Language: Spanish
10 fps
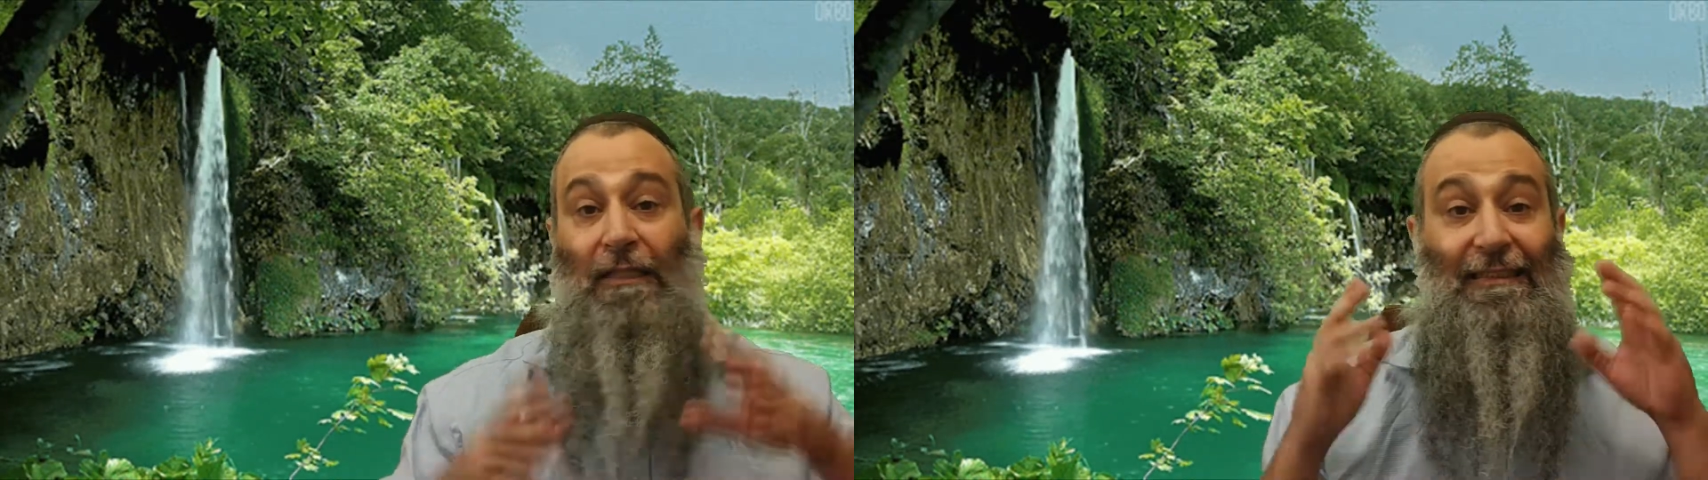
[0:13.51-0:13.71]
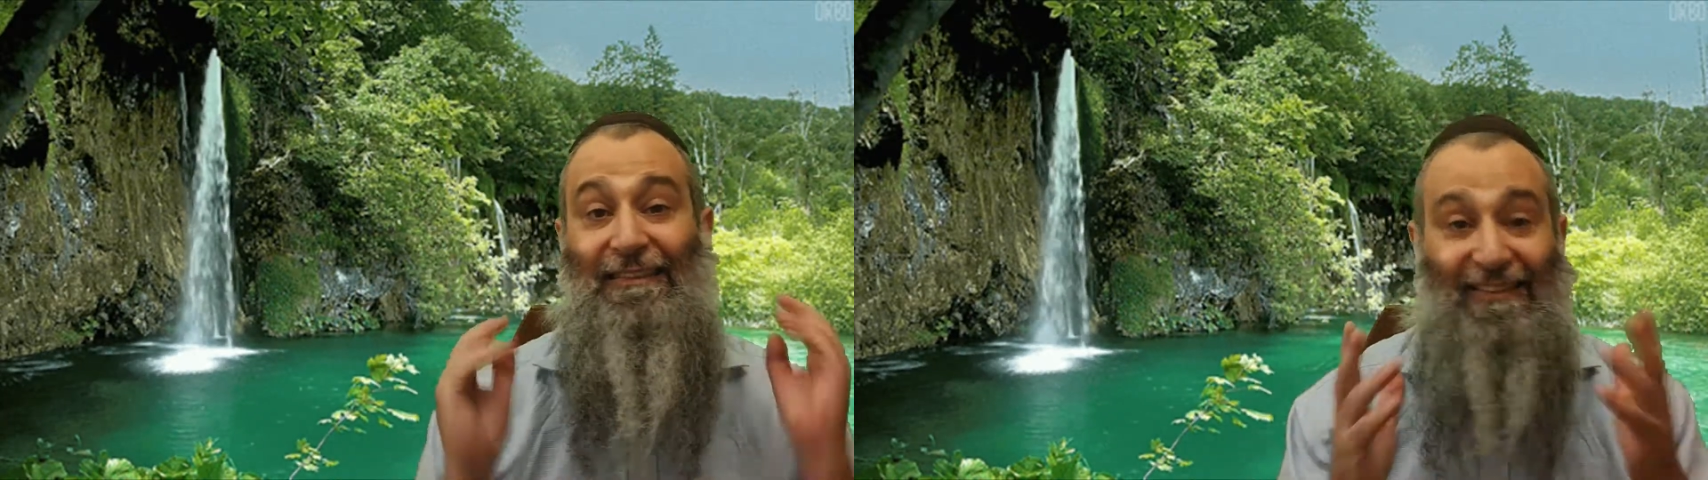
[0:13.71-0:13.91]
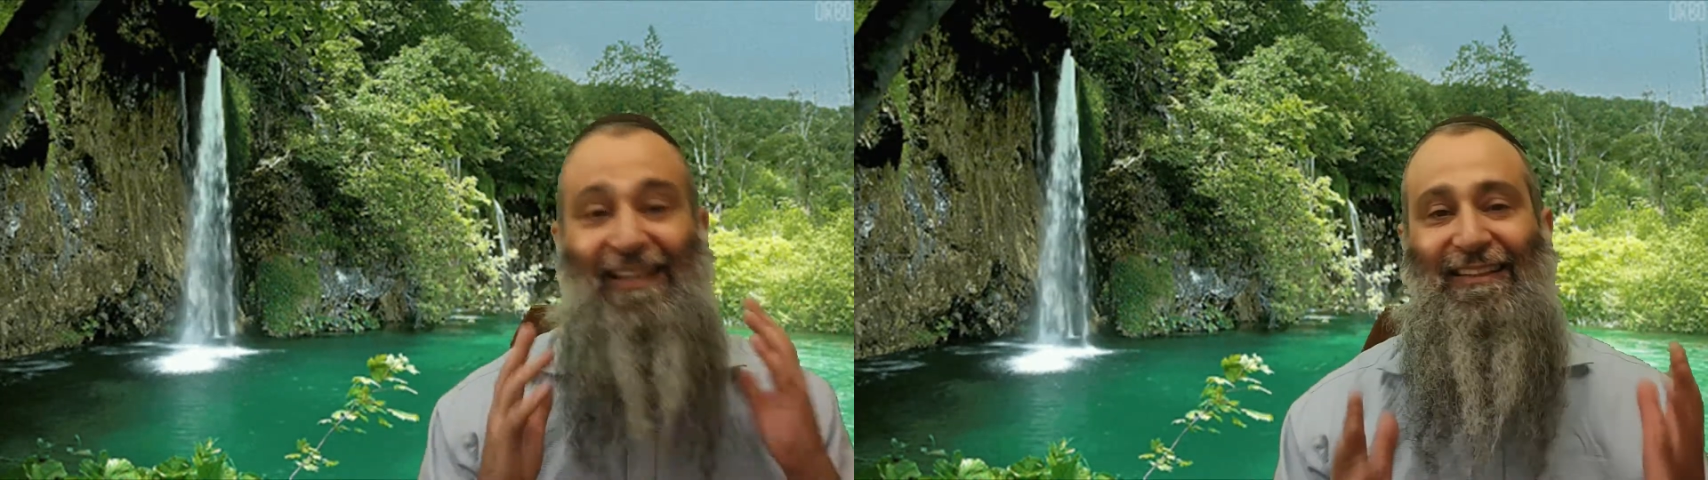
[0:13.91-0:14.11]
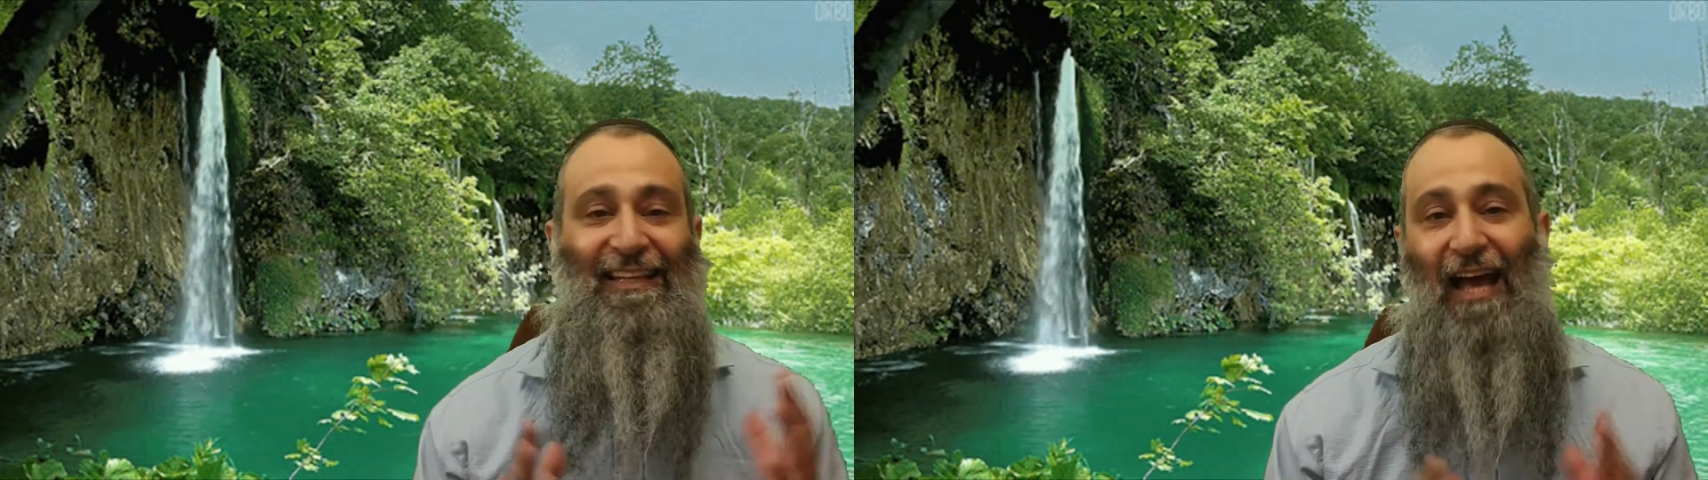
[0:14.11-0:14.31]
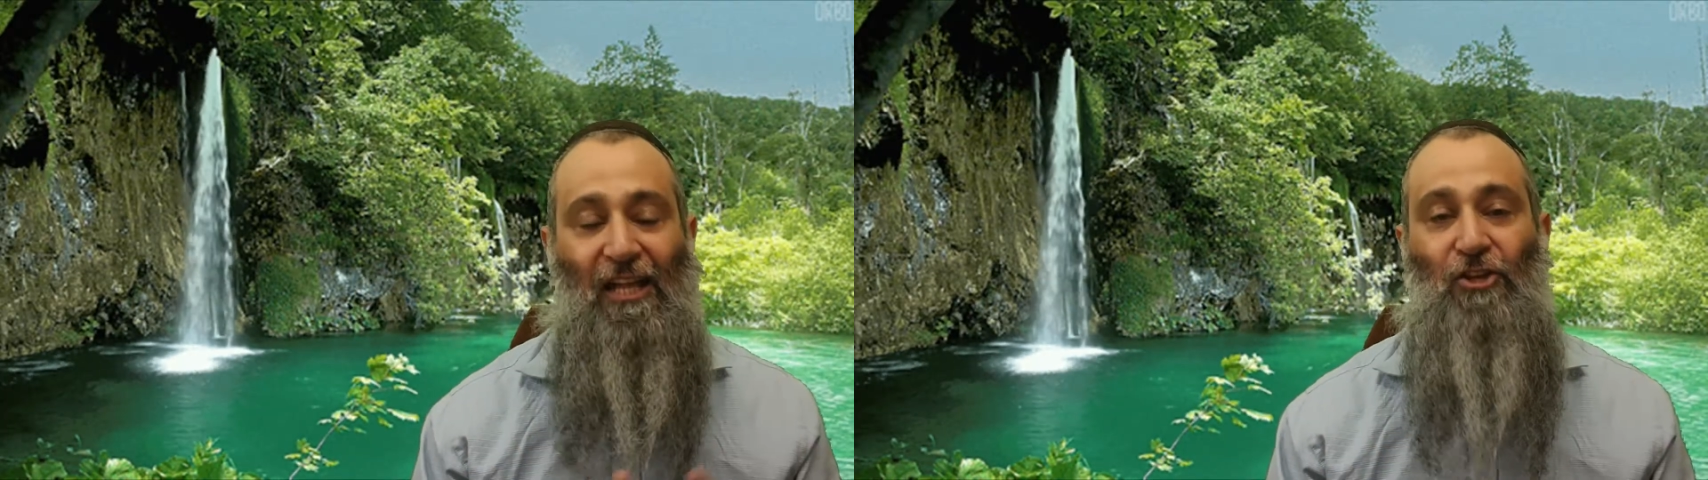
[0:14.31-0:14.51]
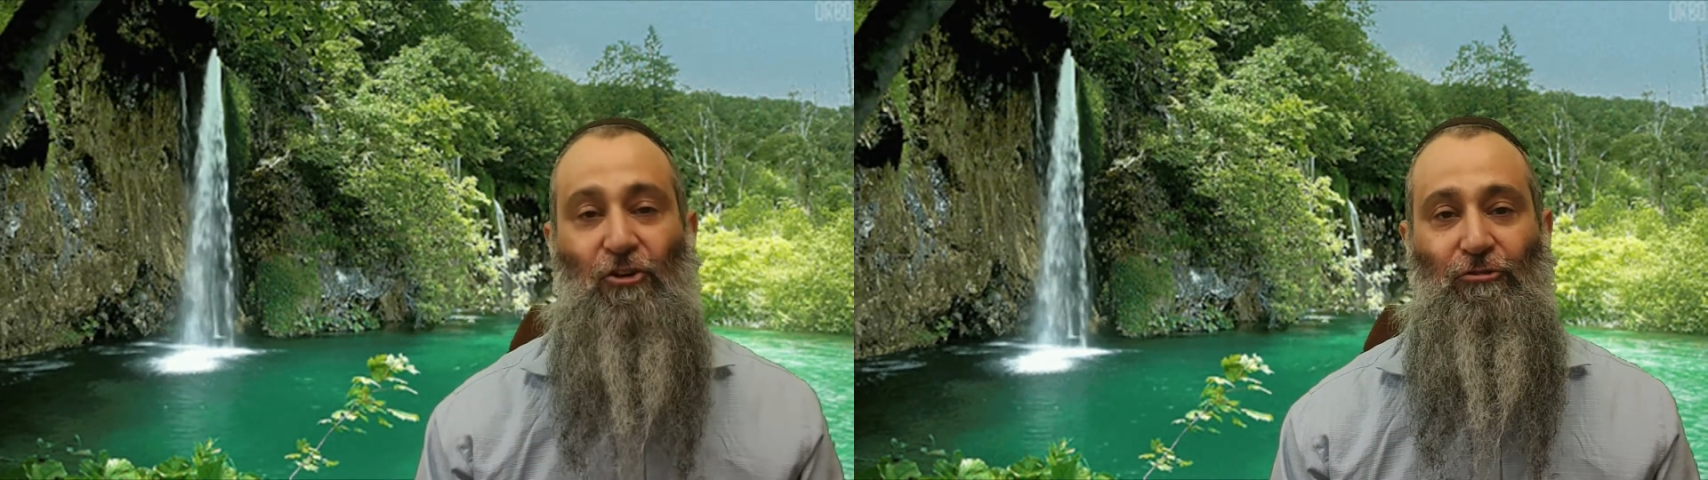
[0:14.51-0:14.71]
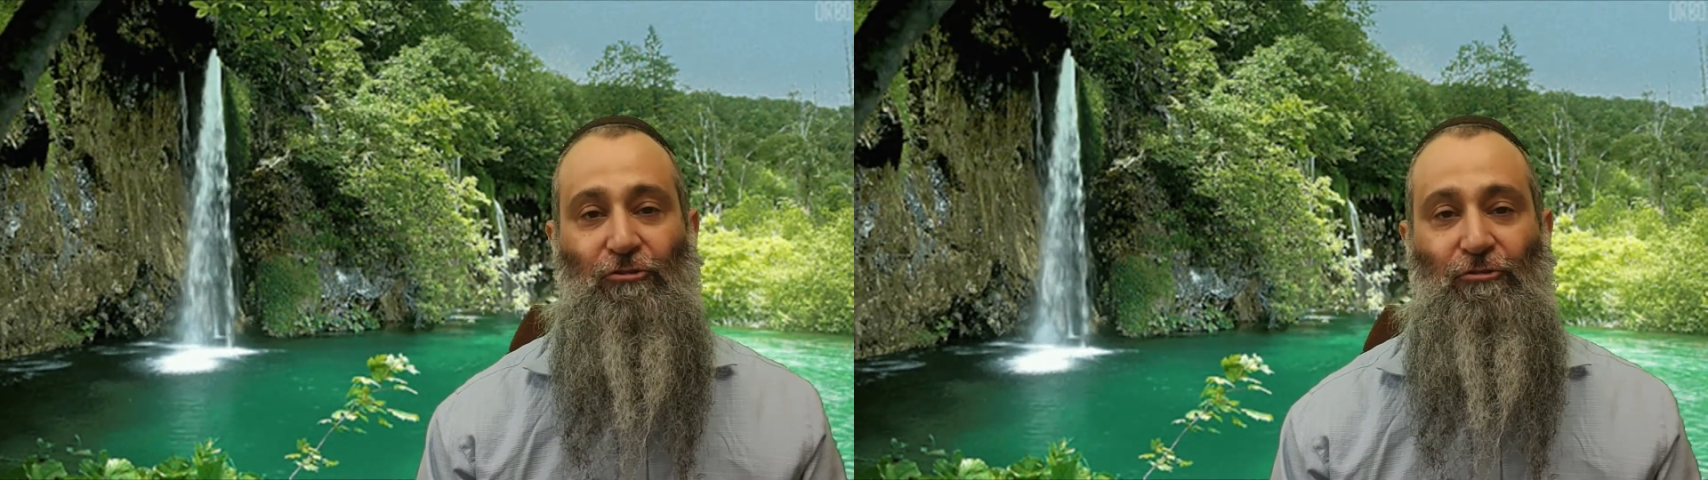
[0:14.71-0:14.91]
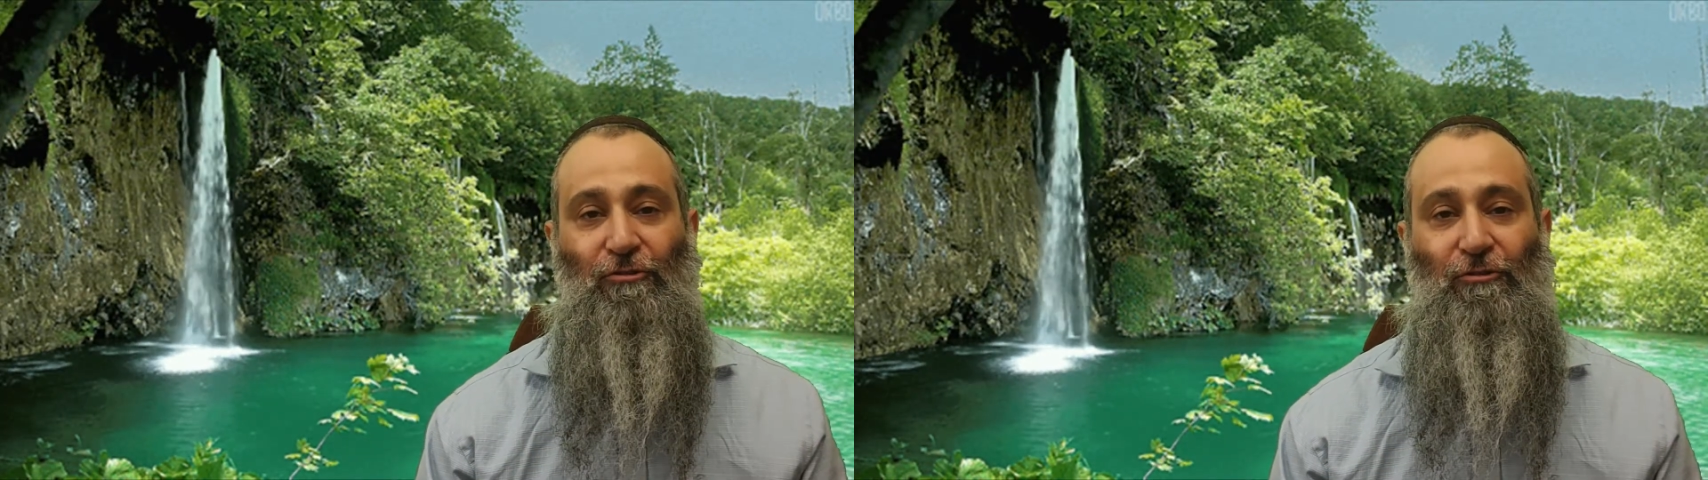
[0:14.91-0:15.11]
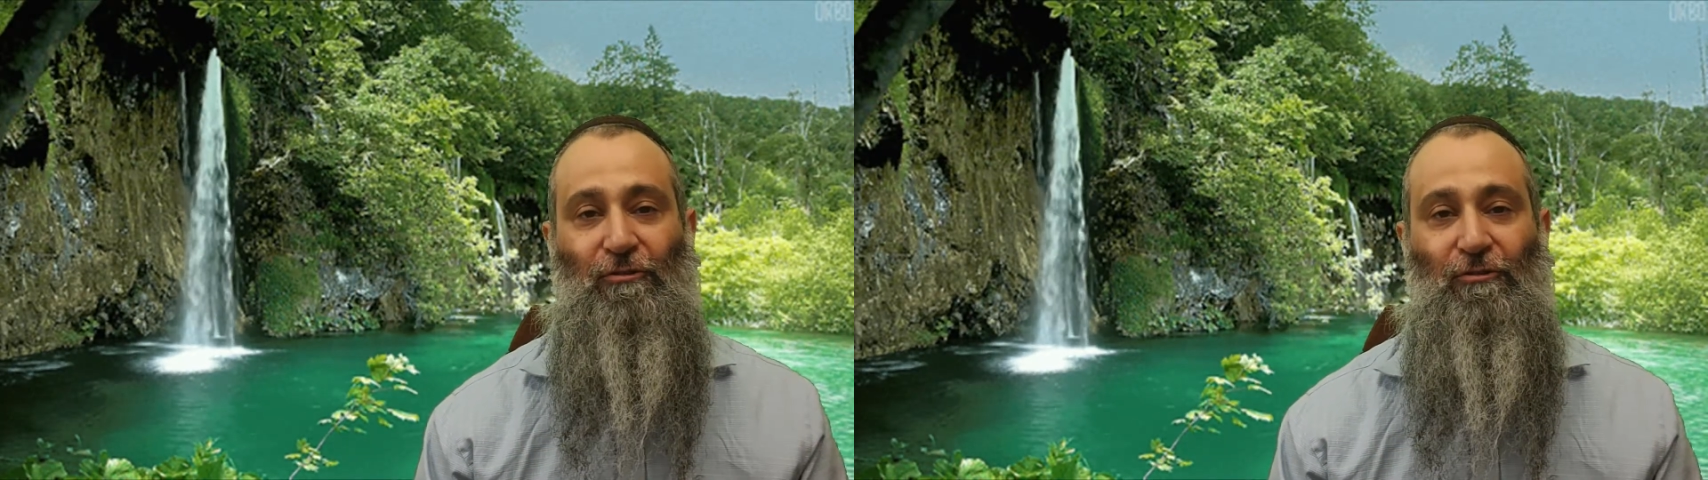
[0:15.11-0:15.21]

Siete años